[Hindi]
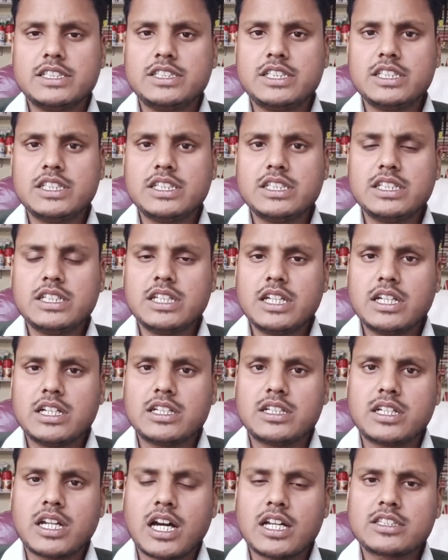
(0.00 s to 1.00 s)
ये
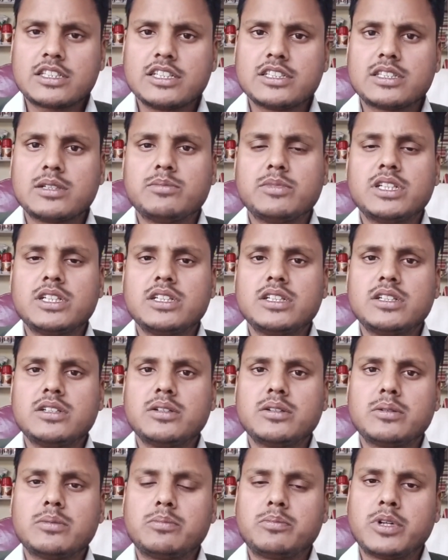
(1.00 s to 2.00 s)
रात के समय
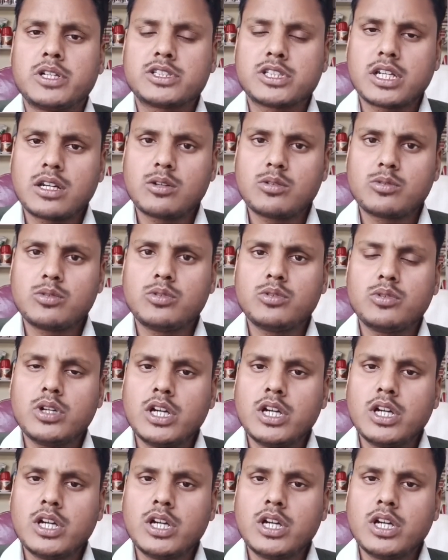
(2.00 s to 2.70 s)
फसल को